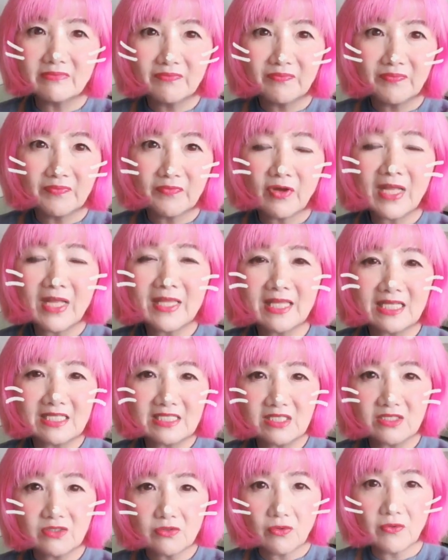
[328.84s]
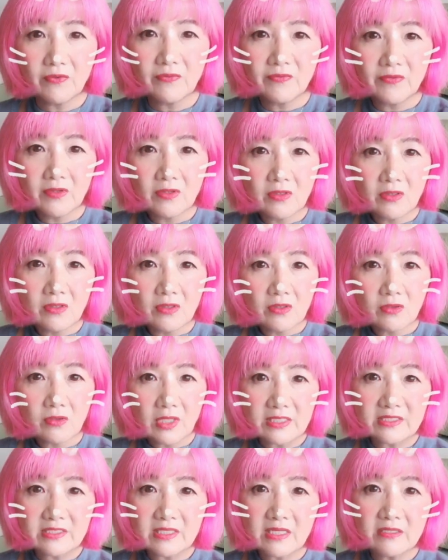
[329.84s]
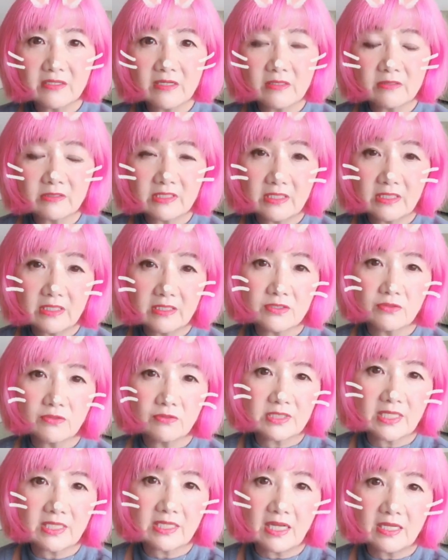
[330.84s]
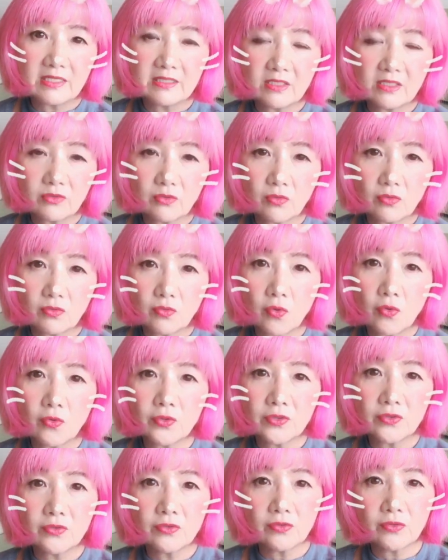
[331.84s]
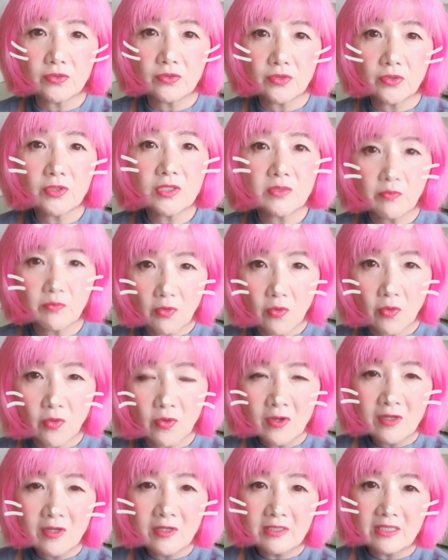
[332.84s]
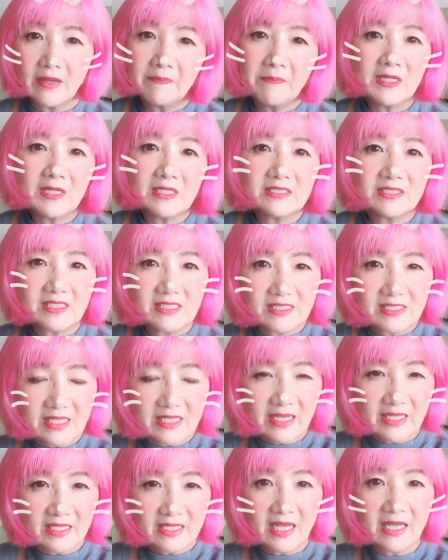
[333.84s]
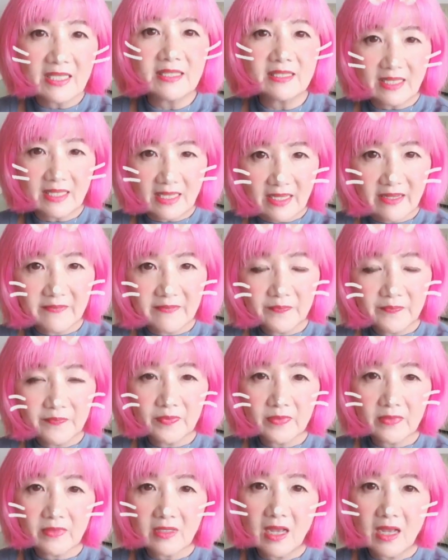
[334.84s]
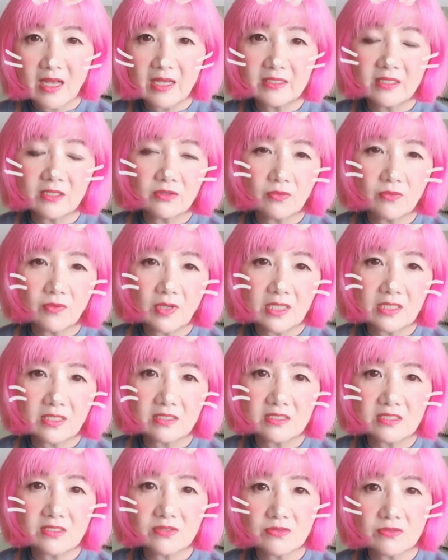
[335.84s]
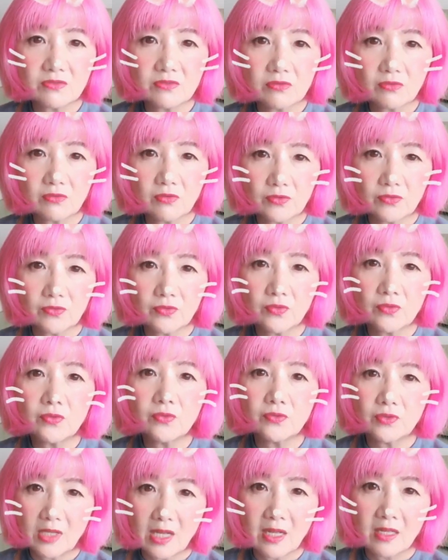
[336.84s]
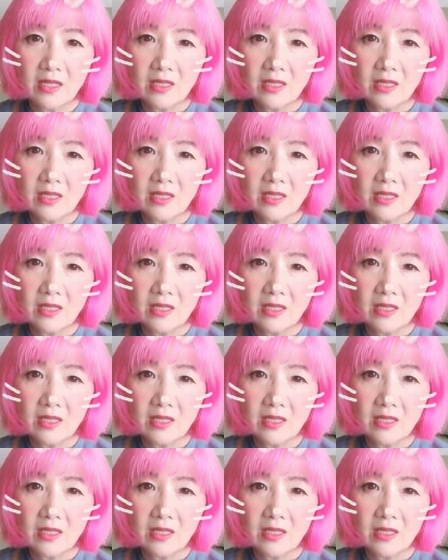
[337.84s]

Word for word: ファンタジーの SNS の世界での交流よりもやっぱり実際に会って相手とお話しすることの方が